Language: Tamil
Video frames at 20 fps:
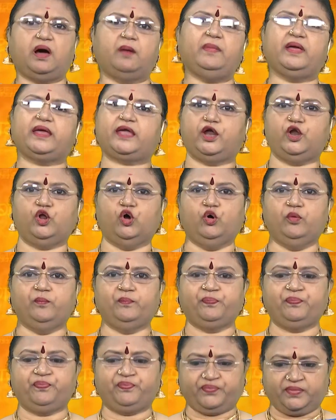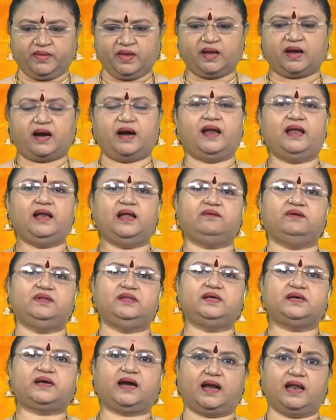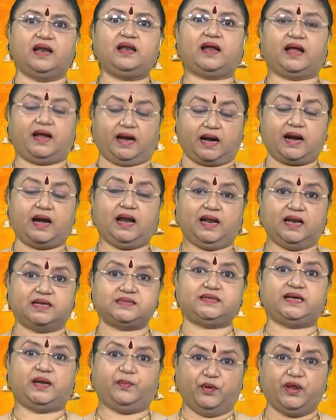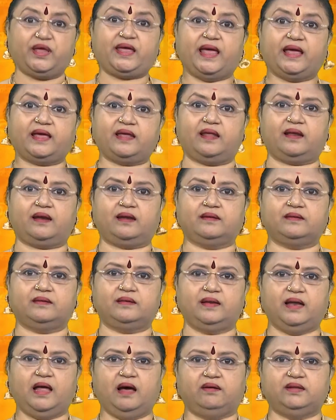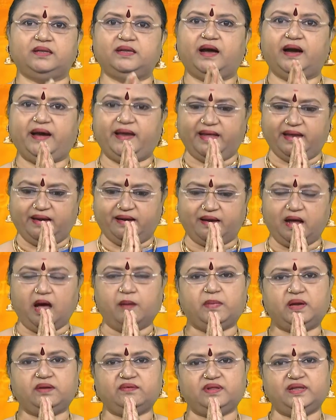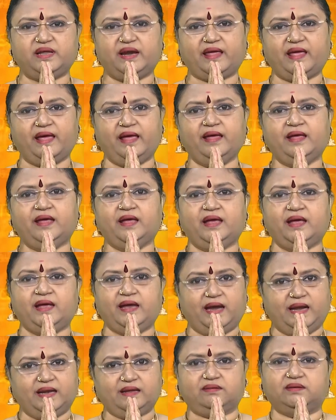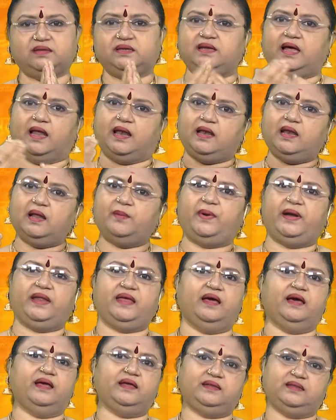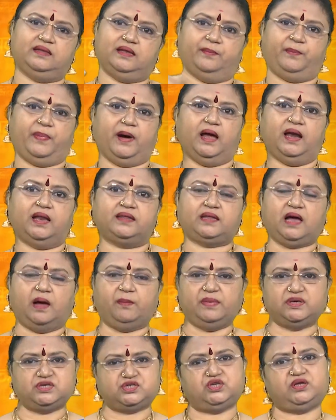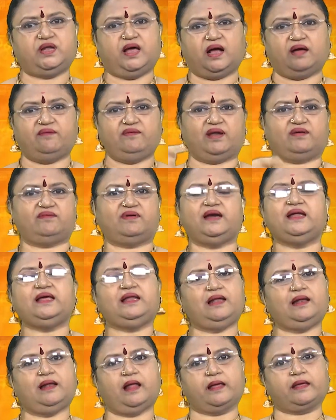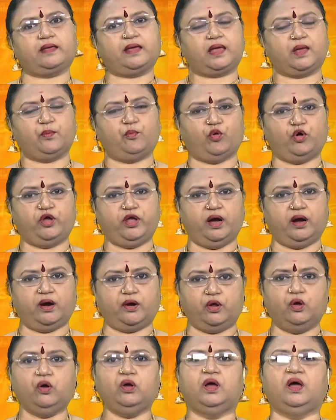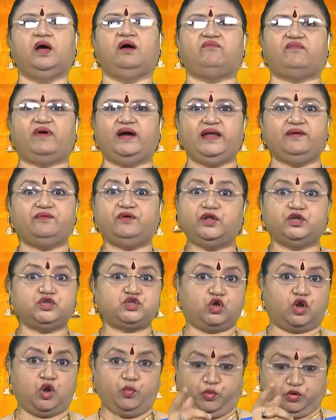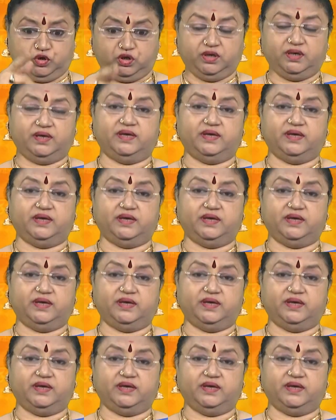அமைக்கணும் கடலை வந்து கடலில் கடல் அரசிட்ட போய் கேட்குறாரு நான் வந்து அடியேன் ராமன் வந்திருக்கேன் எனக்கு வந்து நல்லபடியாக இந்த பாலத்தை அமைச்சு நாங்கள் வேறு வழியில் லங்கைக்கு போயாகணும் வழிவுடன் சொன்னபோது